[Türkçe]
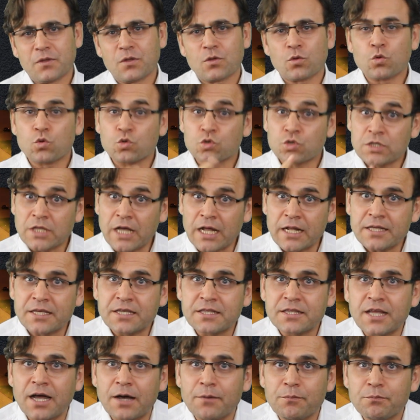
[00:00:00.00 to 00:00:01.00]
Kutsal
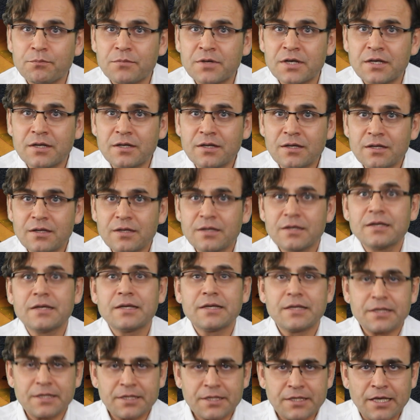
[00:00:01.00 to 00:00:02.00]
kitap mı?
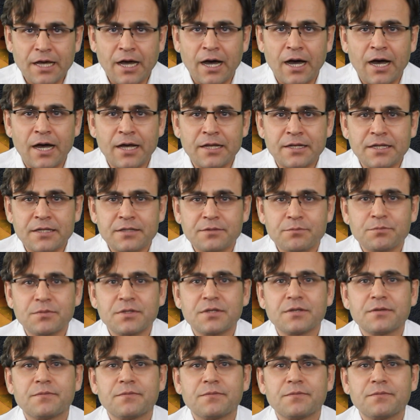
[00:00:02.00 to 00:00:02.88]
Kehanet mi?